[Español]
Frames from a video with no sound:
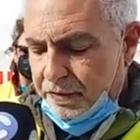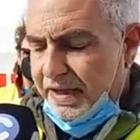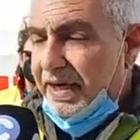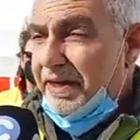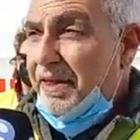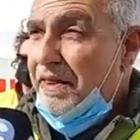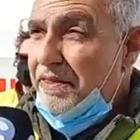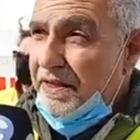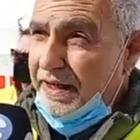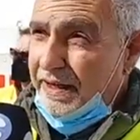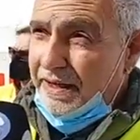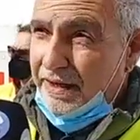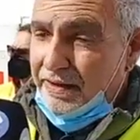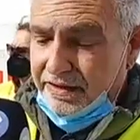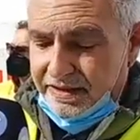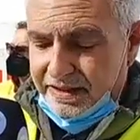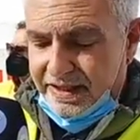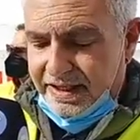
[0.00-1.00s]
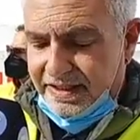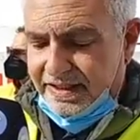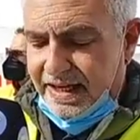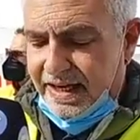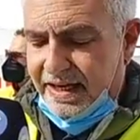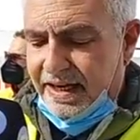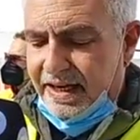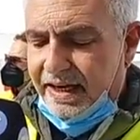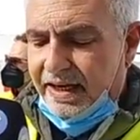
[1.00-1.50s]
es decir, que,
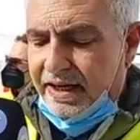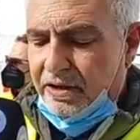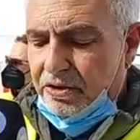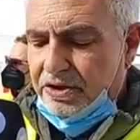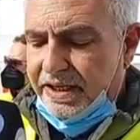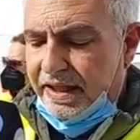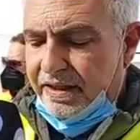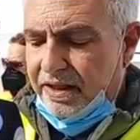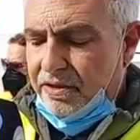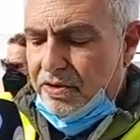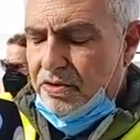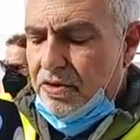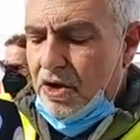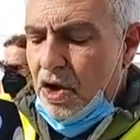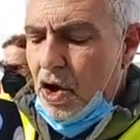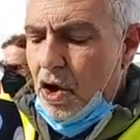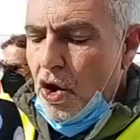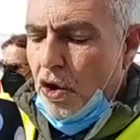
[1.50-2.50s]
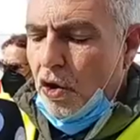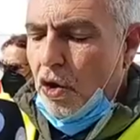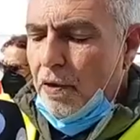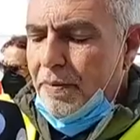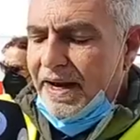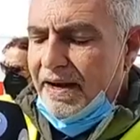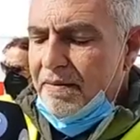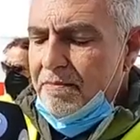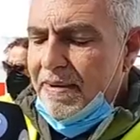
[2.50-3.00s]
están elegidos a dedo,
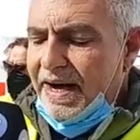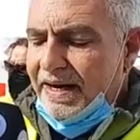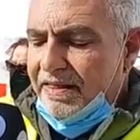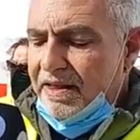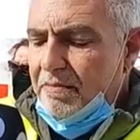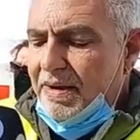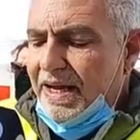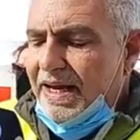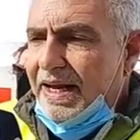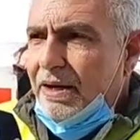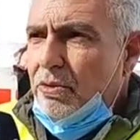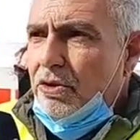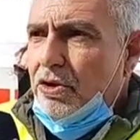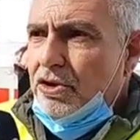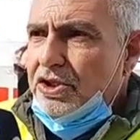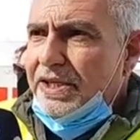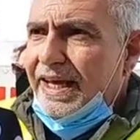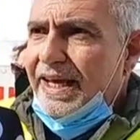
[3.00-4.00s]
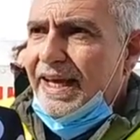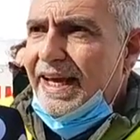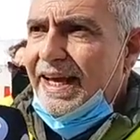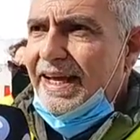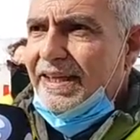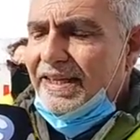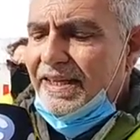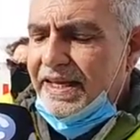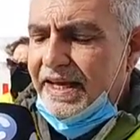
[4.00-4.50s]
cobran más de mil euros
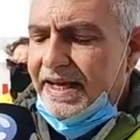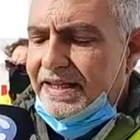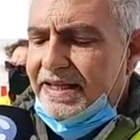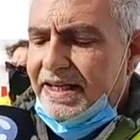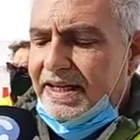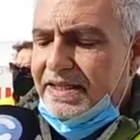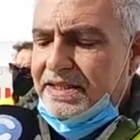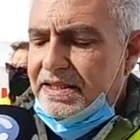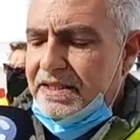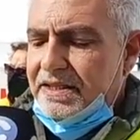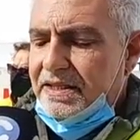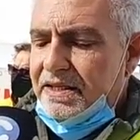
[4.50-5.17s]
en dietas